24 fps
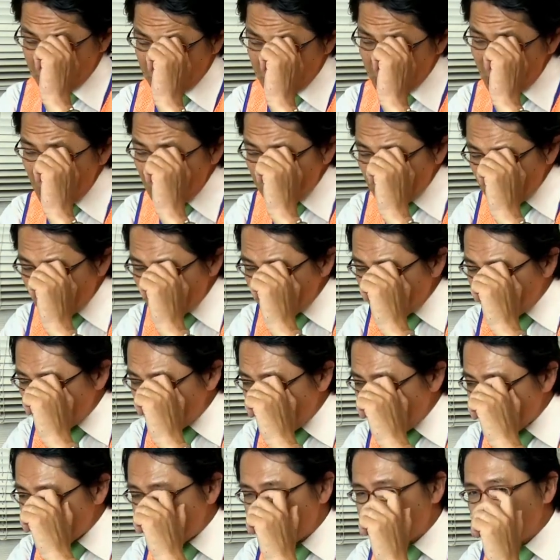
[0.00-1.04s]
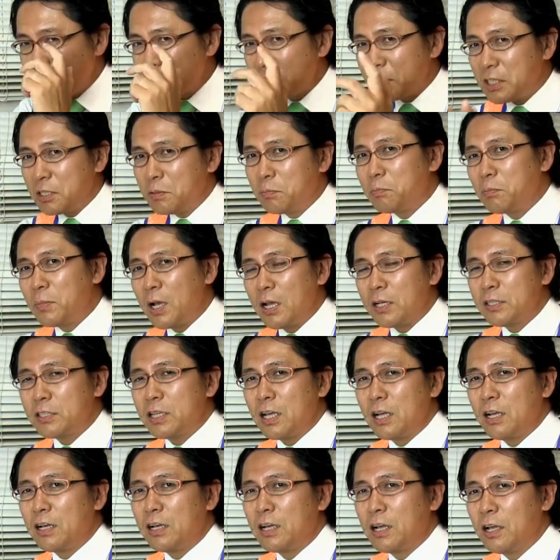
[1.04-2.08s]
だけどなぜか新米
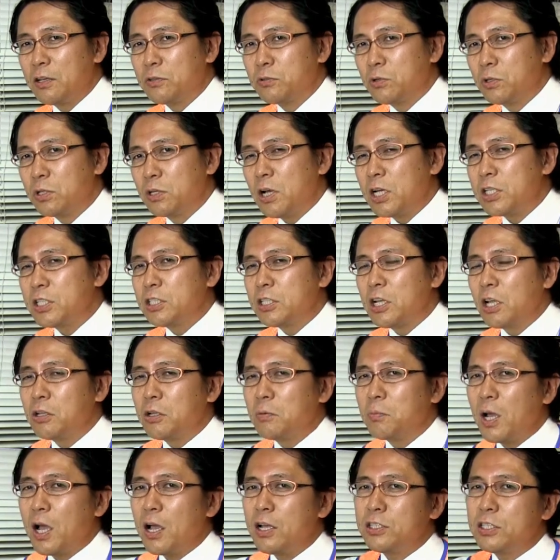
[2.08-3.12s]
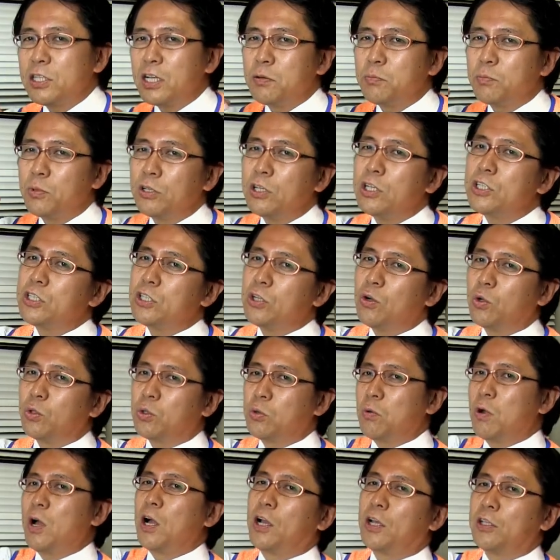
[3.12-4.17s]
3回それは信濃前新聞に仕
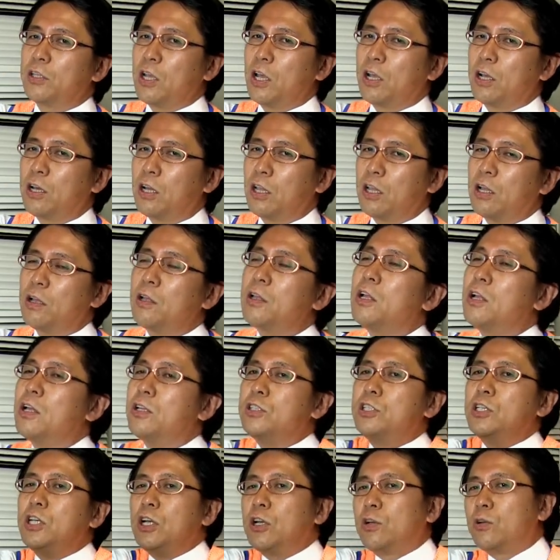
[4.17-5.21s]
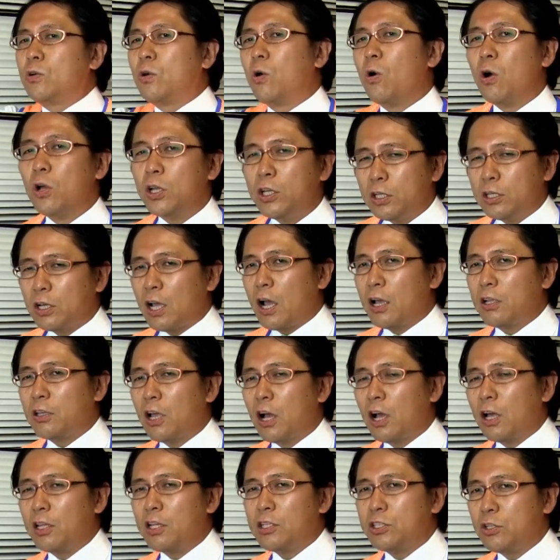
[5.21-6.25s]
事をあげたいから実行委員会の
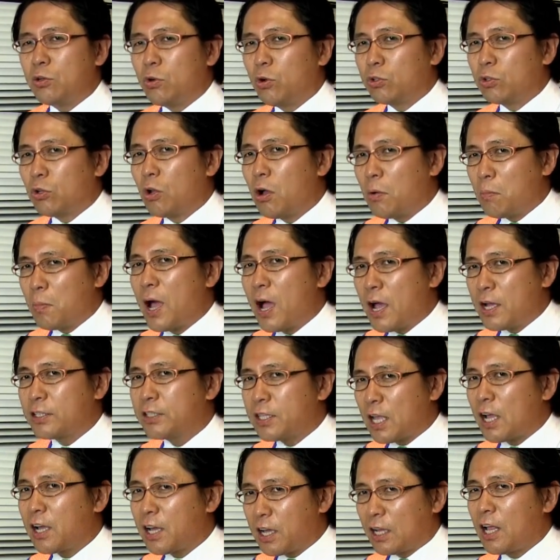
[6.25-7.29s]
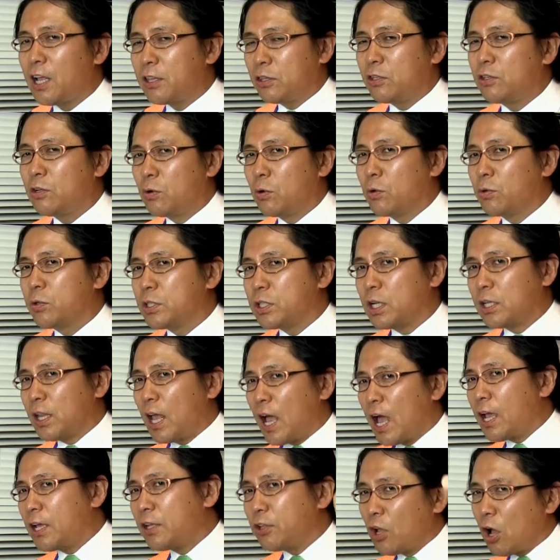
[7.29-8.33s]
中で仕事を回したいからっていうことじゃ
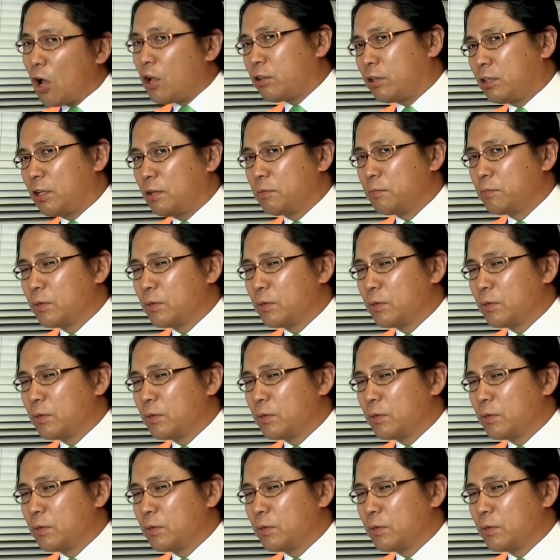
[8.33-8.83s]
ないのっ